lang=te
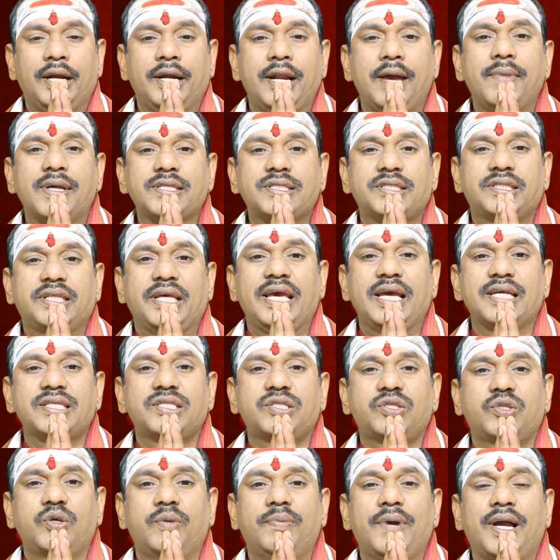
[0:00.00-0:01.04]
నమస్తే
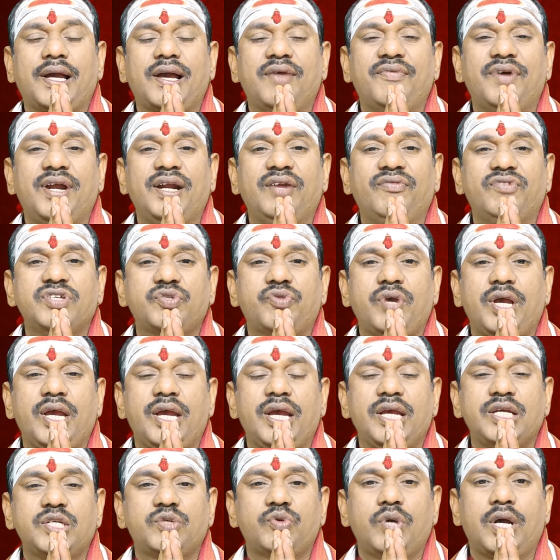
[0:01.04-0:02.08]
అస్తు భగవన్
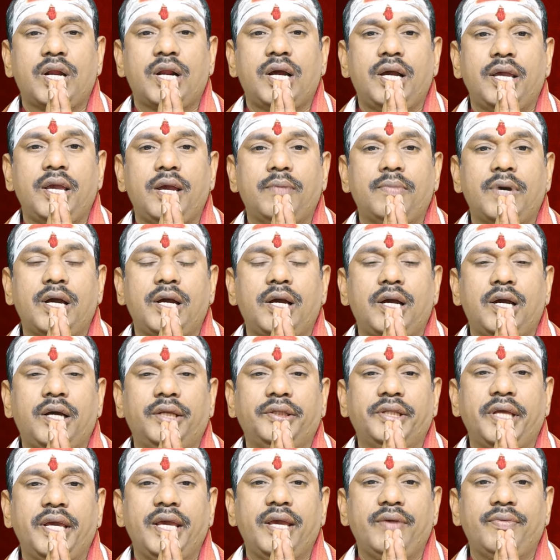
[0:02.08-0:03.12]
విశ్వేశ్వరాయ
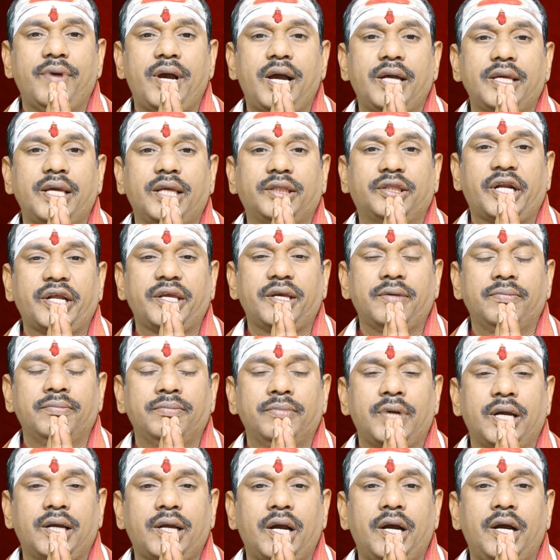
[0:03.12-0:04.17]
మహాదేవాయ
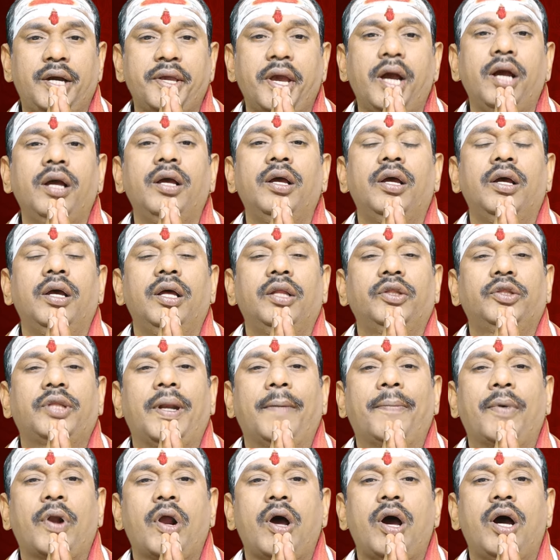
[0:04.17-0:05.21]
త్రయంబకాయ
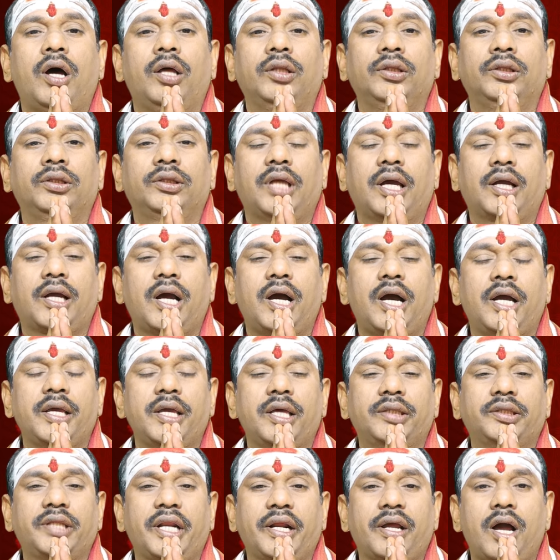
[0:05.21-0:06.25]
త్రిపురాంతకాయ
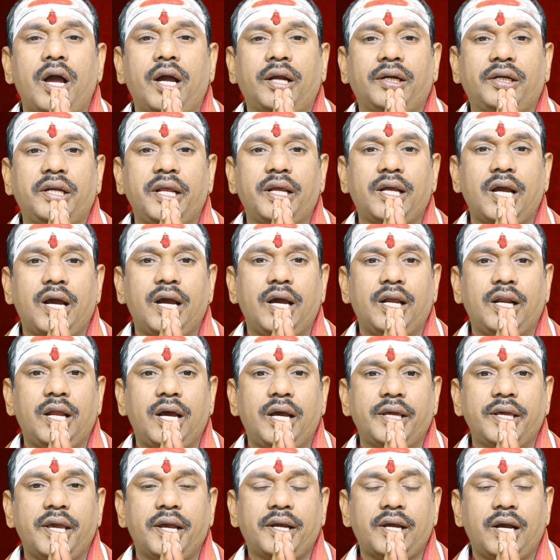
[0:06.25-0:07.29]

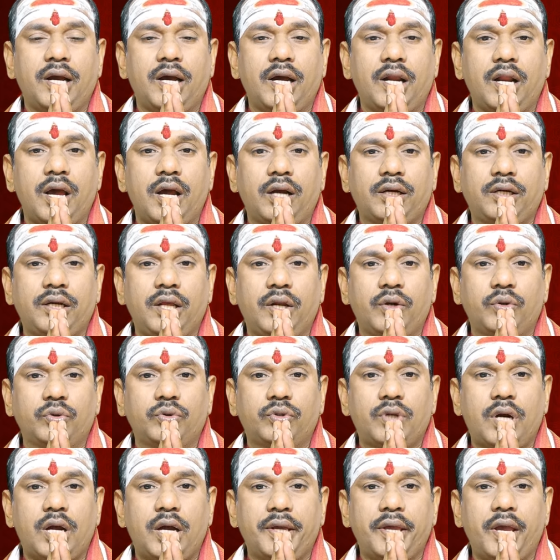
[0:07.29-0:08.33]
త్రికాగ్నికాలాయ
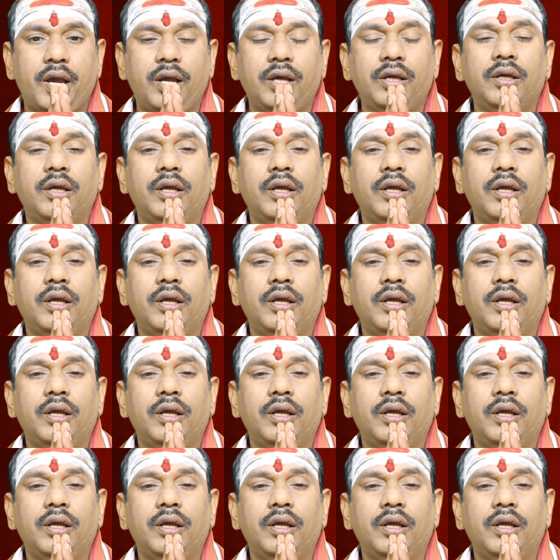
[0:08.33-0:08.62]
కాళాగ్నిరుద్రాయ